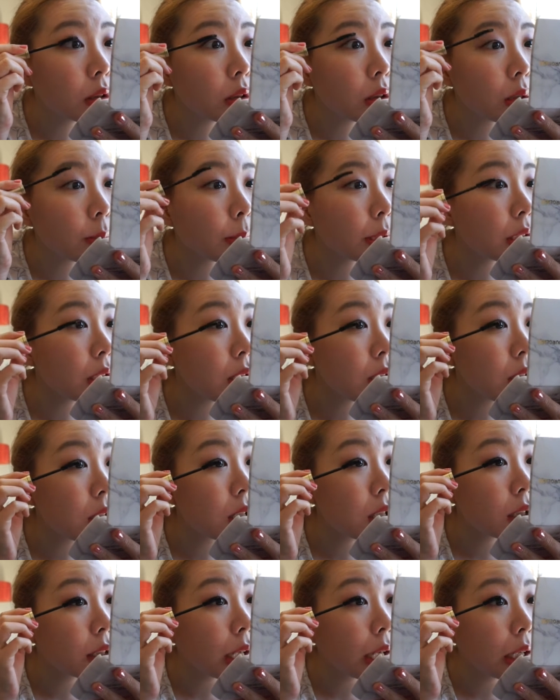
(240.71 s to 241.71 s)
特别的
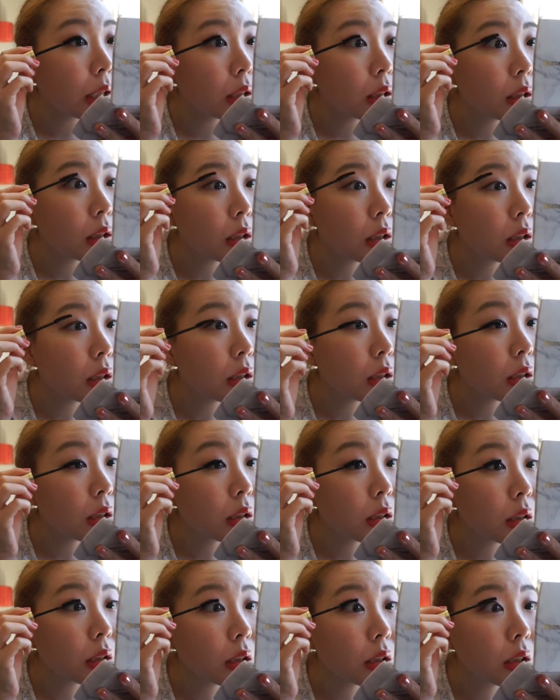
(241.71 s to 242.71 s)
自然，
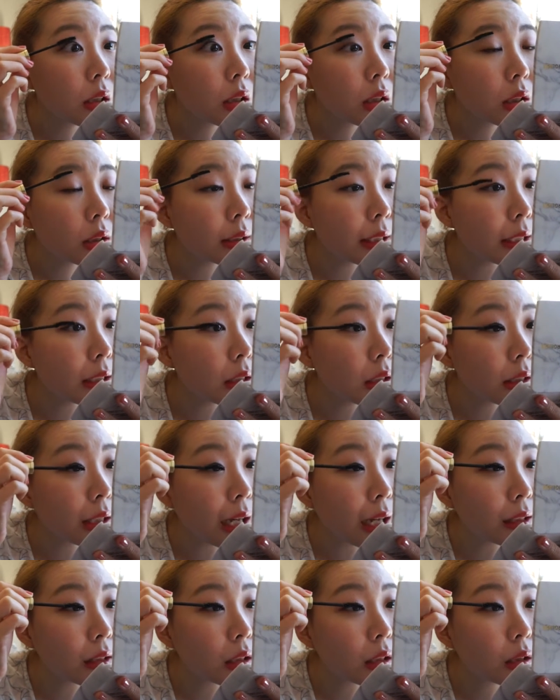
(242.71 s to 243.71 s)
但是
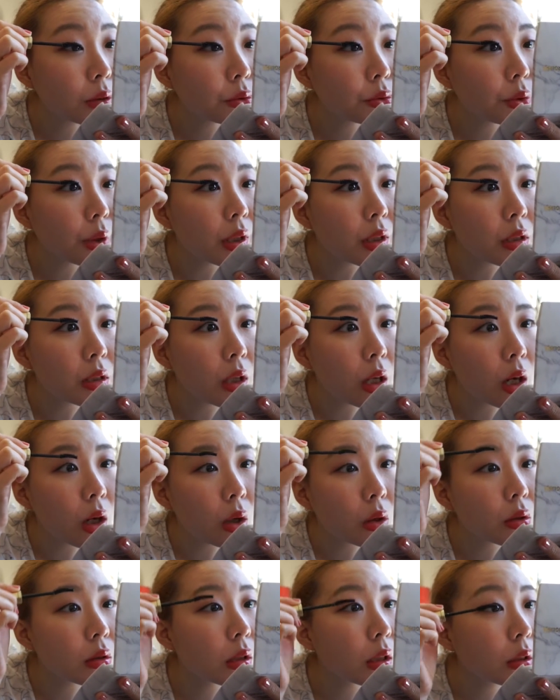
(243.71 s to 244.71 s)
它的卷
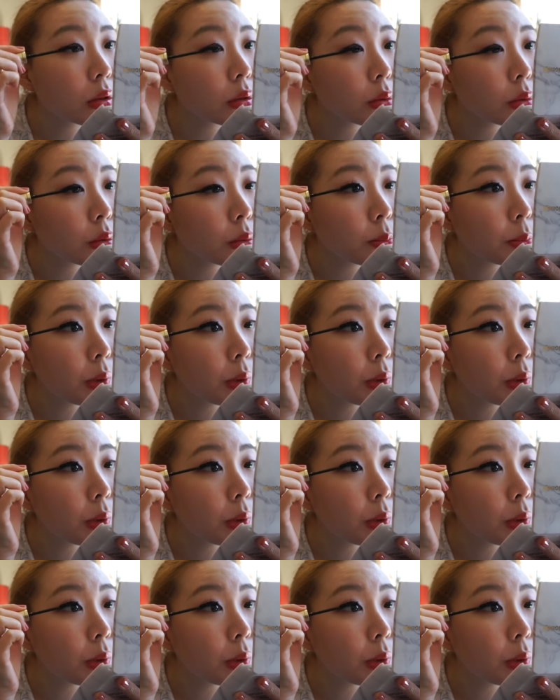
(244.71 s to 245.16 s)
翘程度